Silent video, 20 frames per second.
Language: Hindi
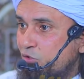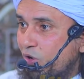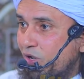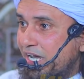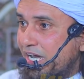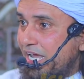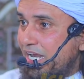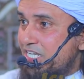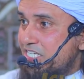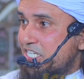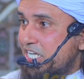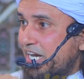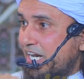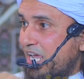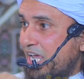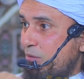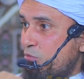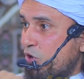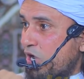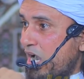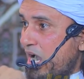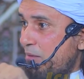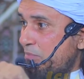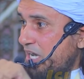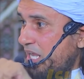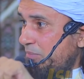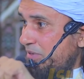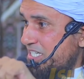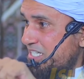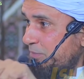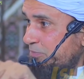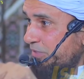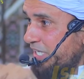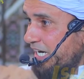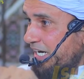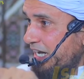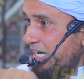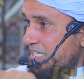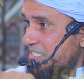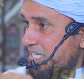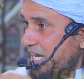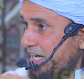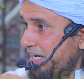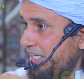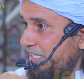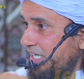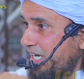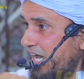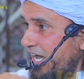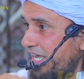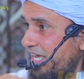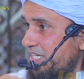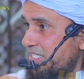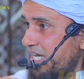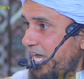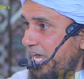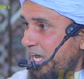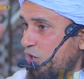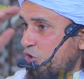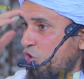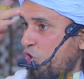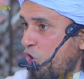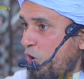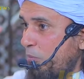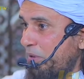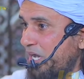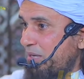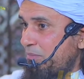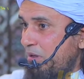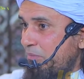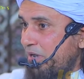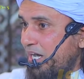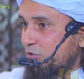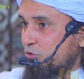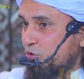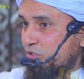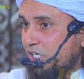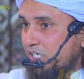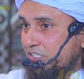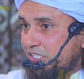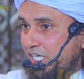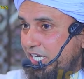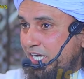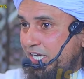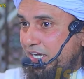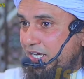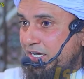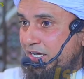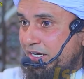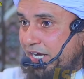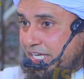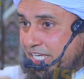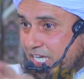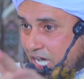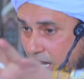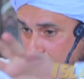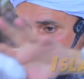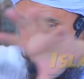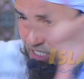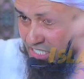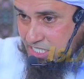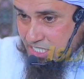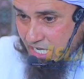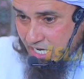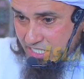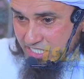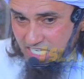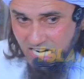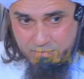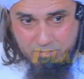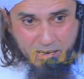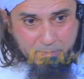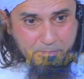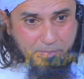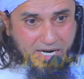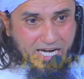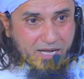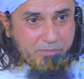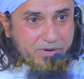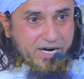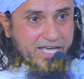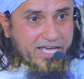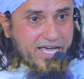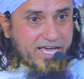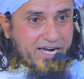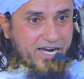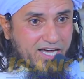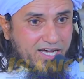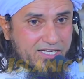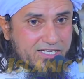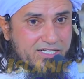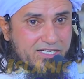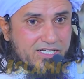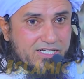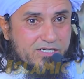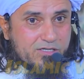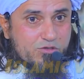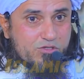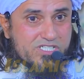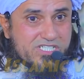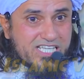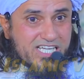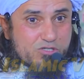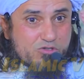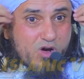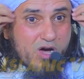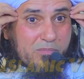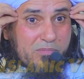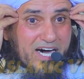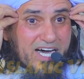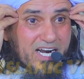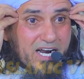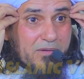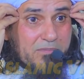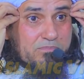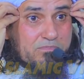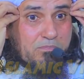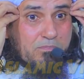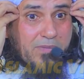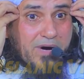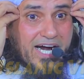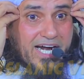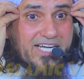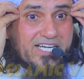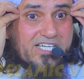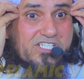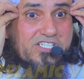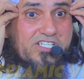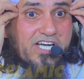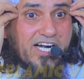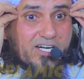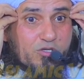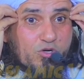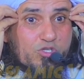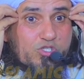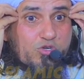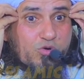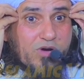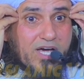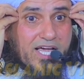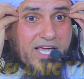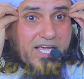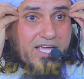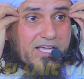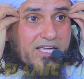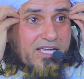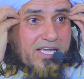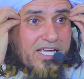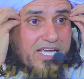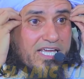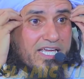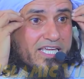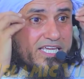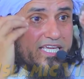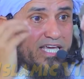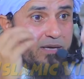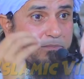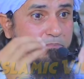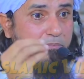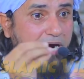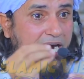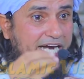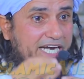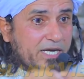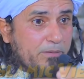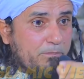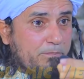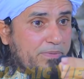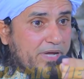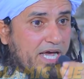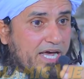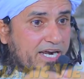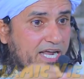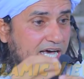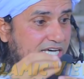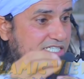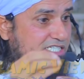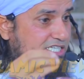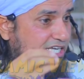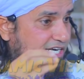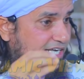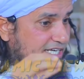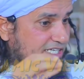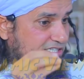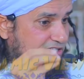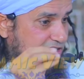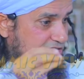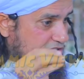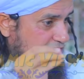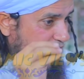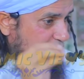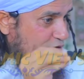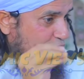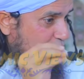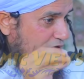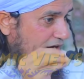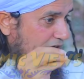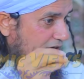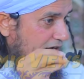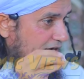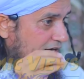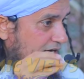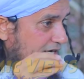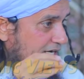तो कल्चर के मुकाबले में जब तक कल्चर ने दिखाया जाए खोपड़ी में बात उतरती नहीं हम जिस कल्चर में पले बड़े हैं ना उससे जो हमारा माइंड सेट हो चुका है ये माइंड बयानास से नहीं ठीक होगा